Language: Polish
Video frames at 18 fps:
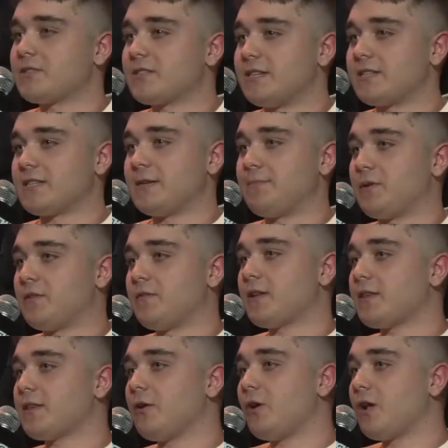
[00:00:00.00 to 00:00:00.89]
szczerze,
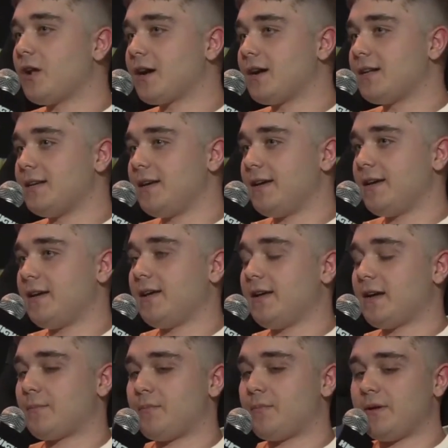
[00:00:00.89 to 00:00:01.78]
prywatnie Holaka nie,
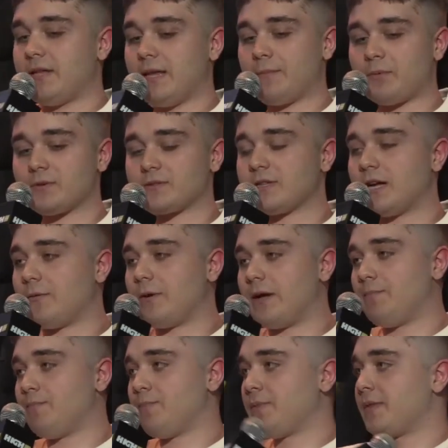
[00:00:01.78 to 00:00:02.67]
jakby nie
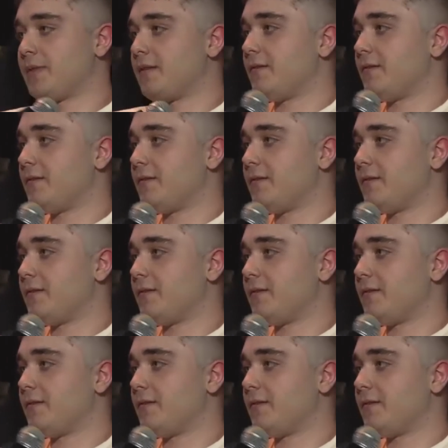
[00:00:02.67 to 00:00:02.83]
poznałem,